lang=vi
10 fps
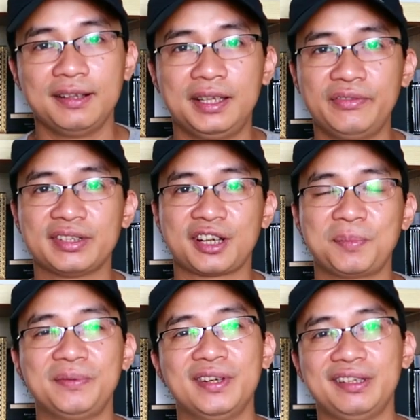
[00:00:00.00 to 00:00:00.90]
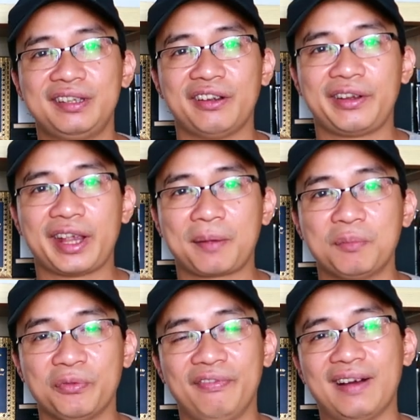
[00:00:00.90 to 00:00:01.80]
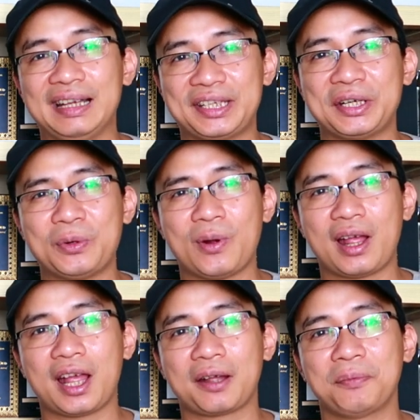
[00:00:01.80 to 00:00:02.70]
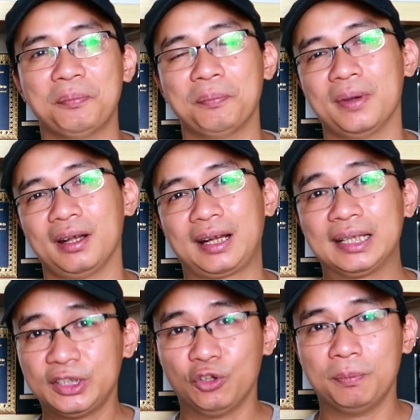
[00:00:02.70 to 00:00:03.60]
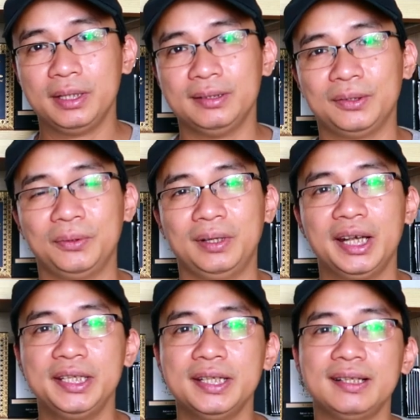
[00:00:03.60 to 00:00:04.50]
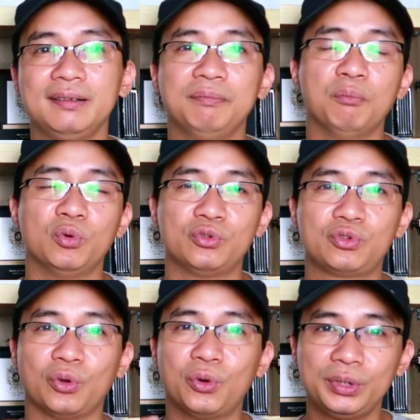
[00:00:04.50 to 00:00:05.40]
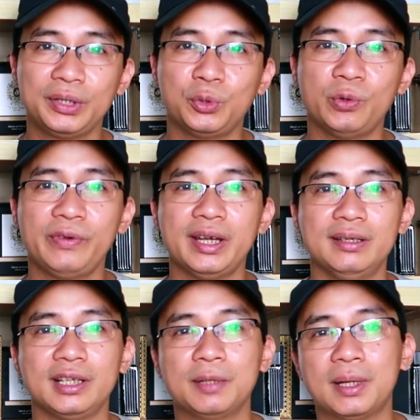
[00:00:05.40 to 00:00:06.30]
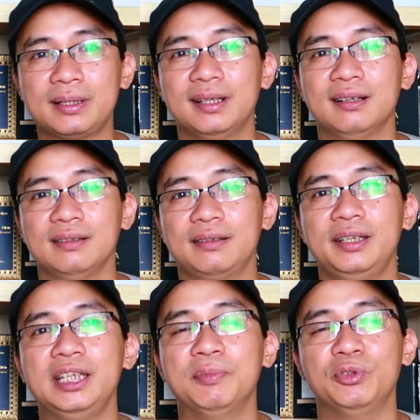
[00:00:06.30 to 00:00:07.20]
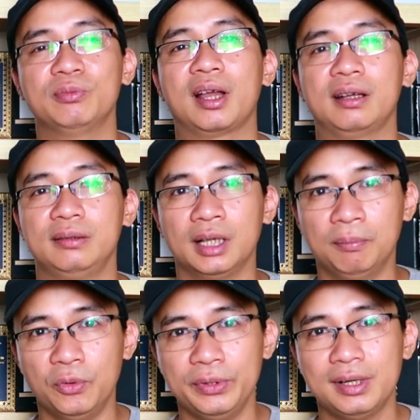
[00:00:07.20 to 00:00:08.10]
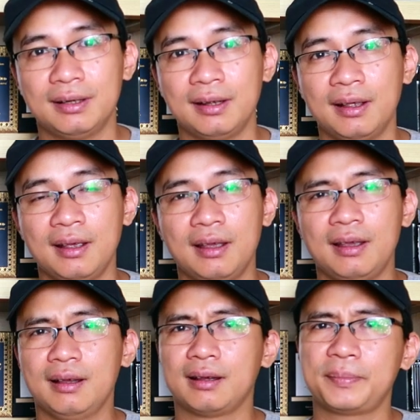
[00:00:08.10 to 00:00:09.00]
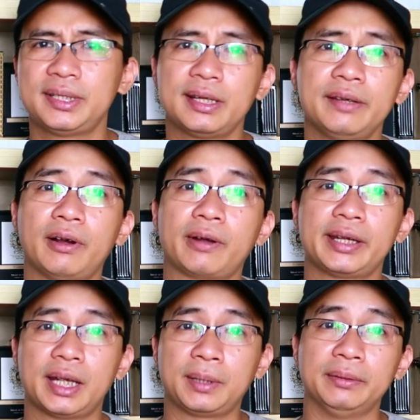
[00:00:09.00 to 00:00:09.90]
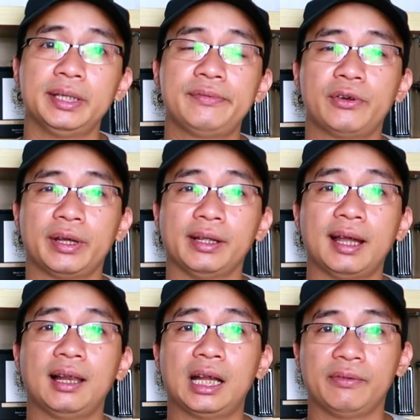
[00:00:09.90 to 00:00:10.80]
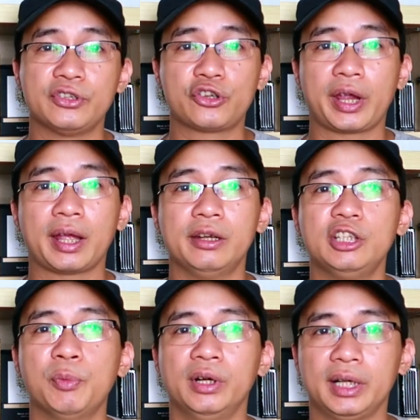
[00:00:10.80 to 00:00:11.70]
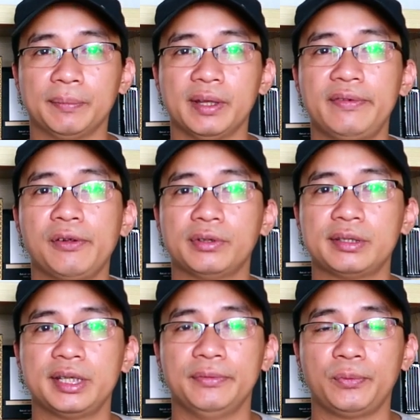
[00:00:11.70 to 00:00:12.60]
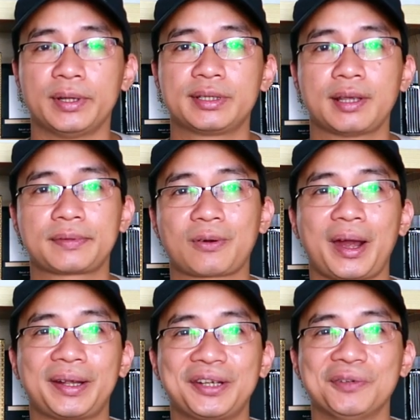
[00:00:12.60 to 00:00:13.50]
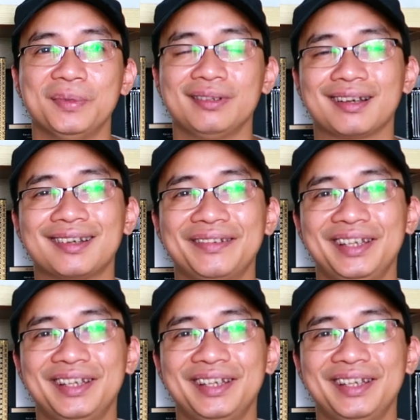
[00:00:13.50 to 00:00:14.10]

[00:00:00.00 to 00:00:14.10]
Thì vừa xong mình vừa giới thiệu đến anh em một vài chai nước hoa mà cá nhân của mình gây một số những cái thú vị, những cái bất ngờ khi mà chúng ta được thẩm mùi hương. Mình rất hy vọng các anh em cảm thấy video này, hãy like và share. Nếu như mọi người cảm thấy video có giá trị, đừng quên subscribe kênh của mình nhé.